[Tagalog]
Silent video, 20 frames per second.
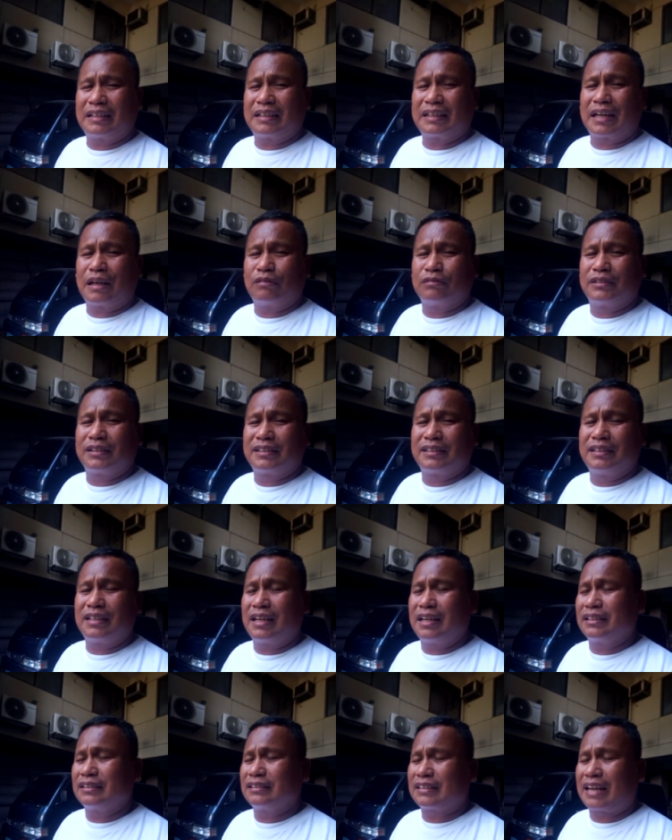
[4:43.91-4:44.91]
Crowded
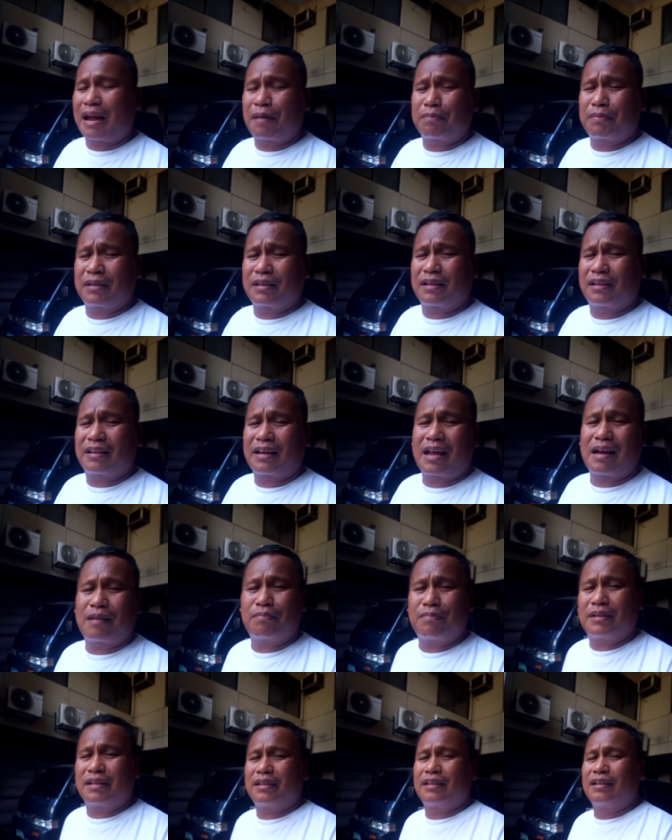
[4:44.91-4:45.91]
na ang traffic,
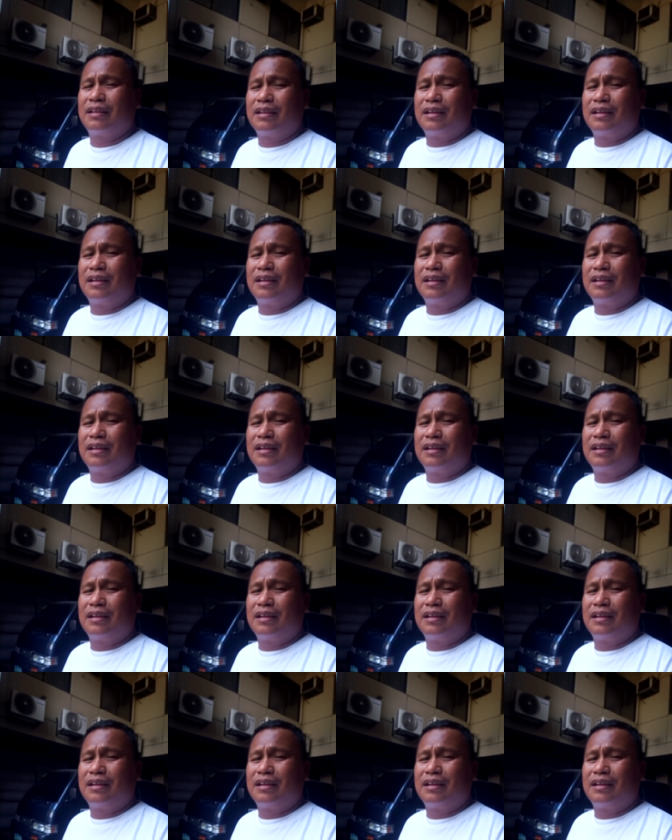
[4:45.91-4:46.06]
grabe.